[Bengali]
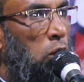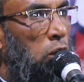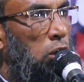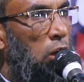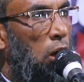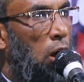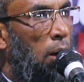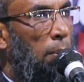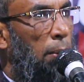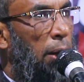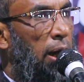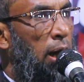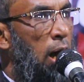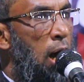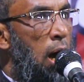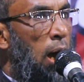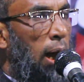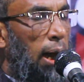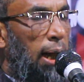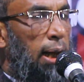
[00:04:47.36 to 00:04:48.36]
ধরতে হবে
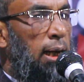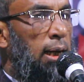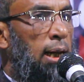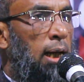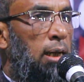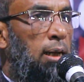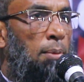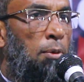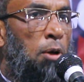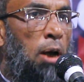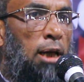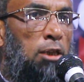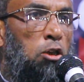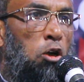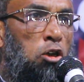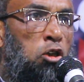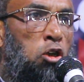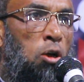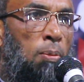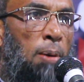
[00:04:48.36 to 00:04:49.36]
এনরা যেমন
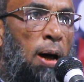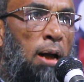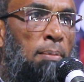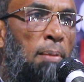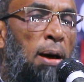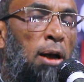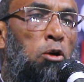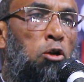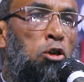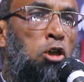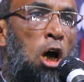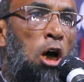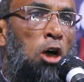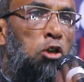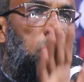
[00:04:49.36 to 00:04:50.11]
আদর্শবান মানুষ